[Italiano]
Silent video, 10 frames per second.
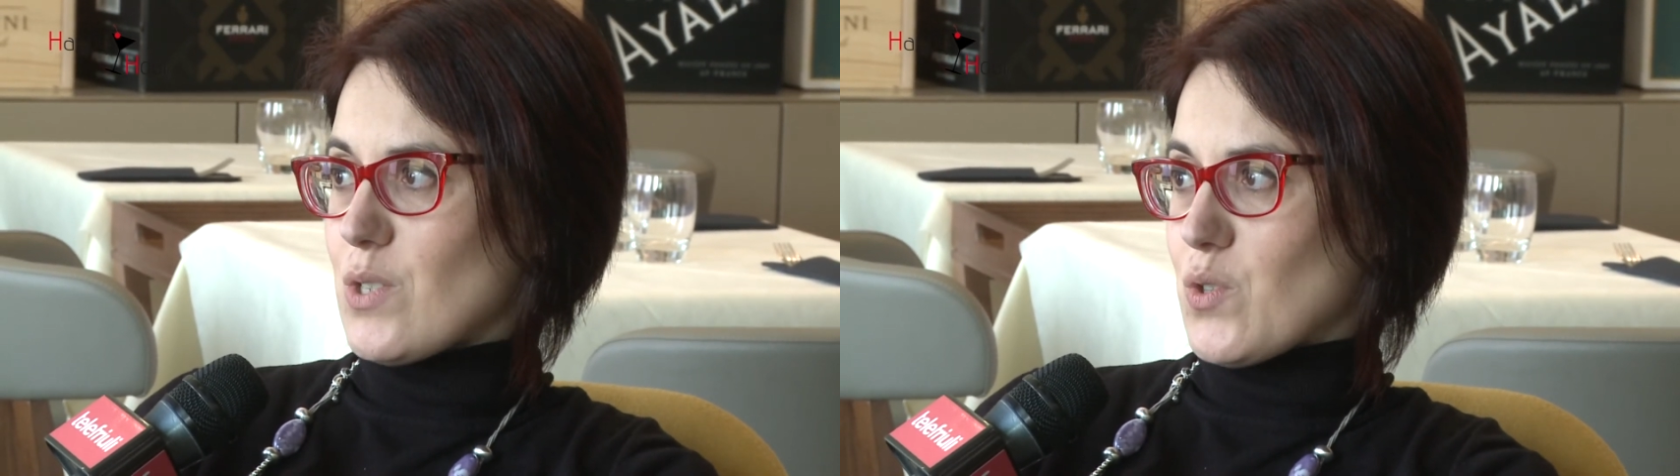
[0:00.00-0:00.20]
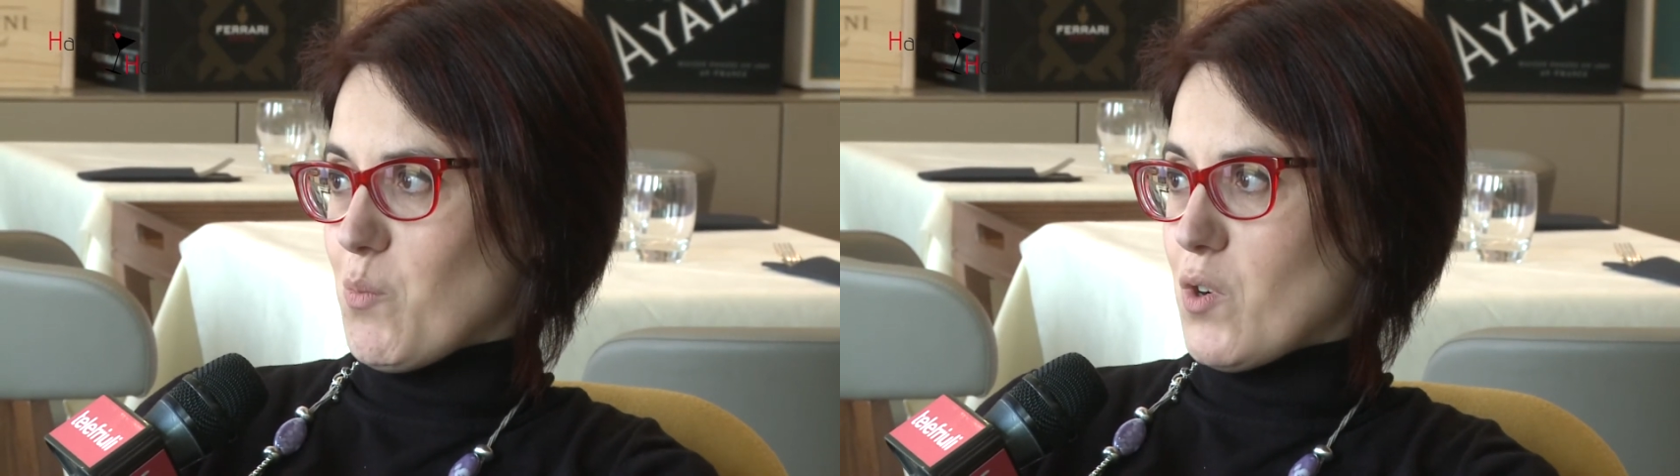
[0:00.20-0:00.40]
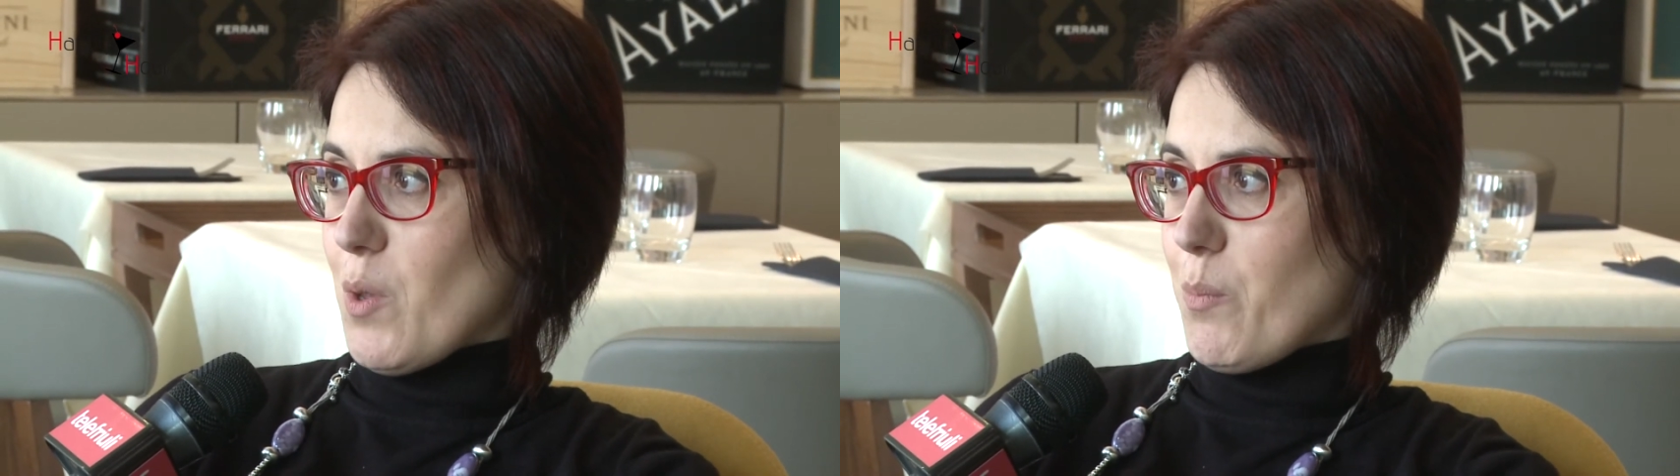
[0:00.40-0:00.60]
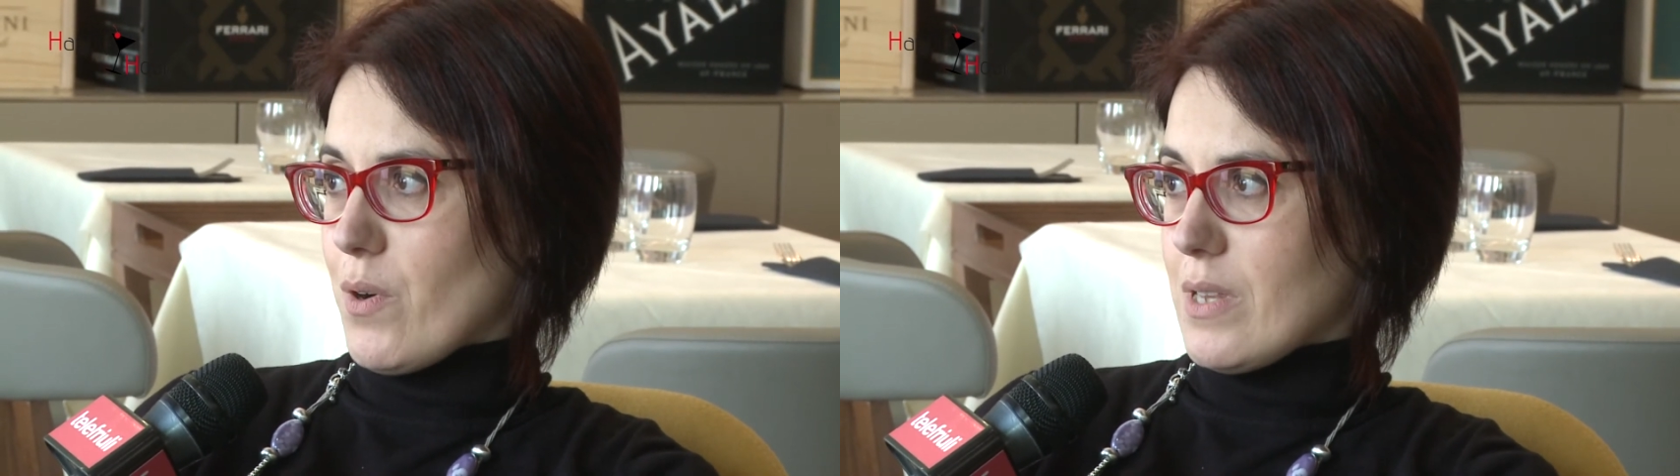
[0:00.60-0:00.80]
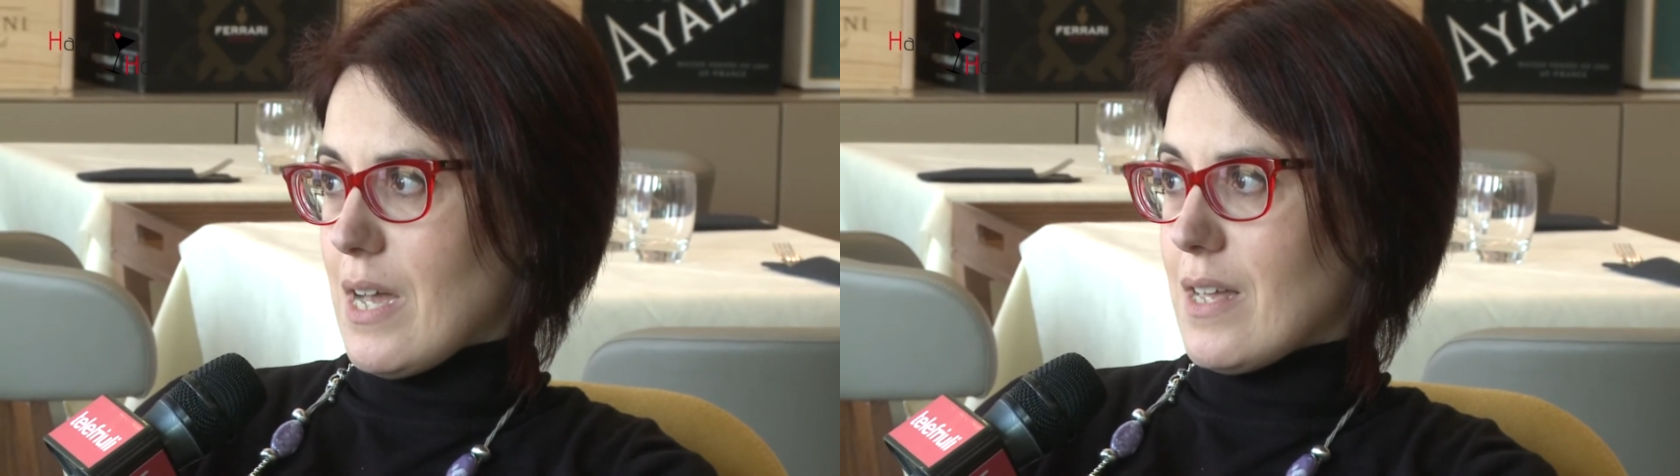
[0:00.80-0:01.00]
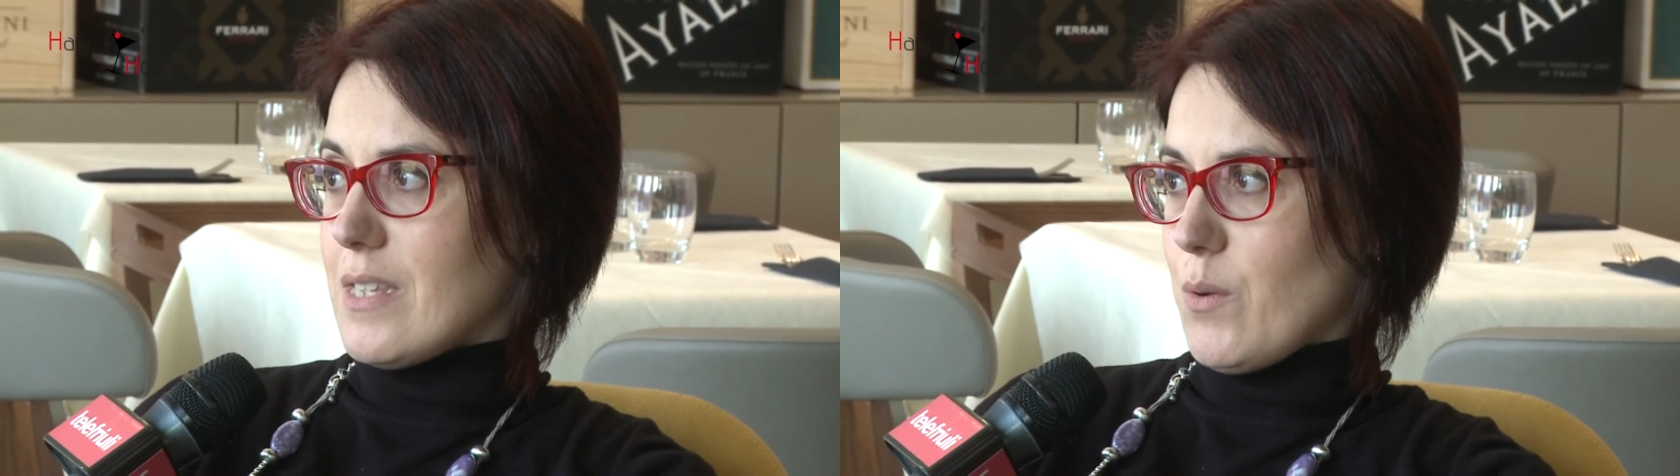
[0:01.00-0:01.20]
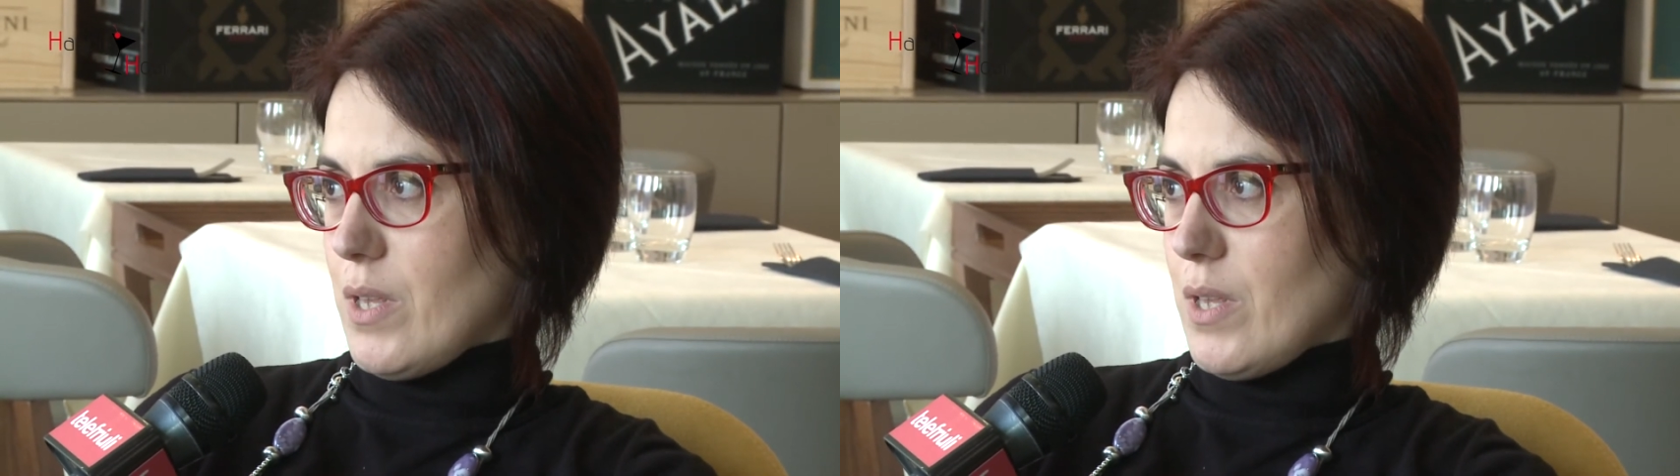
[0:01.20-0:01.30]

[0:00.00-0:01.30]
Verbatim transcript: sono molto importanti,